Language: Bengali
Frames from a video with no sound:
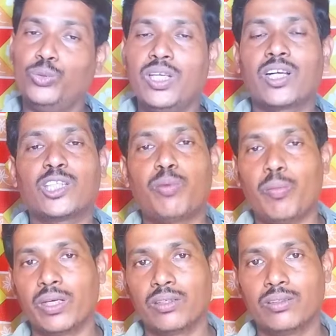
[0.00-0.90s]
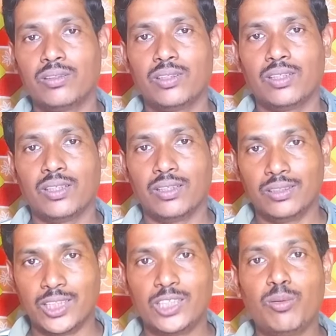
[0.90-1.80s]
দুদিনে কাজ পাবেন
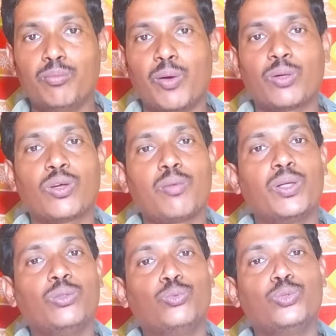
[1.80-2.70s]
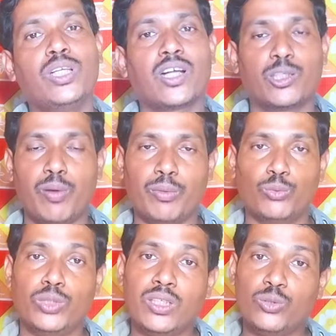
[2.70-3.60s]
জেলসীমাম ব্যবহার করার পরে দুদিনে কাজ
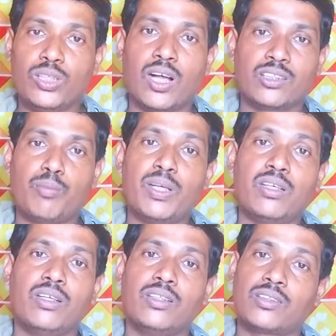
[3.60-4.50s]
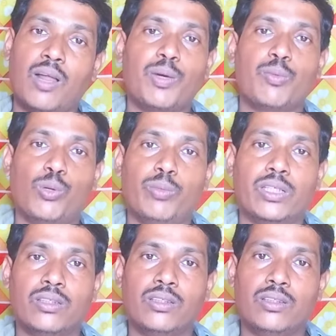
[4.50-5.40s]
পাবেন দুদিনে যদি কাজ না পান তাহলে আমাকে
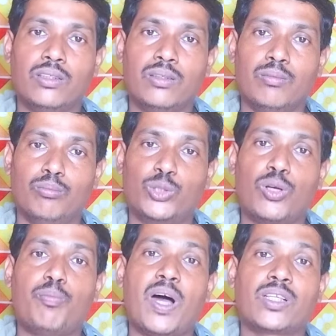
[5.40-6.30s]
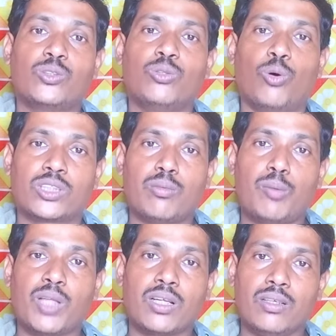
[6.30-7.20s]
বলবেন বিশেষ করে পাটা যদি
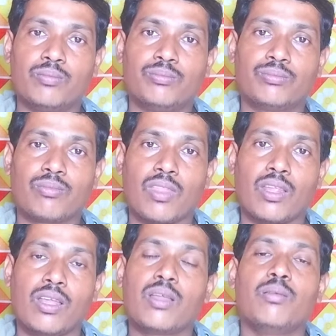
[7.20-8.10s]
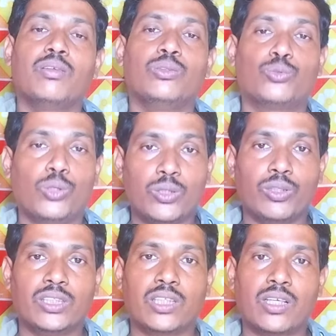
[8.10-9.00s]
অসার ভাব থাকে
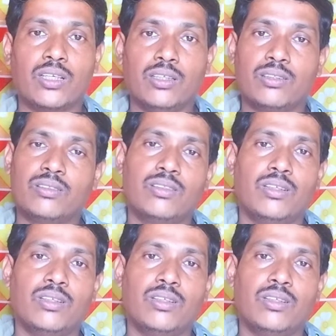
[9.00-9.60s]
চলতে অনিচ্ছা থাকে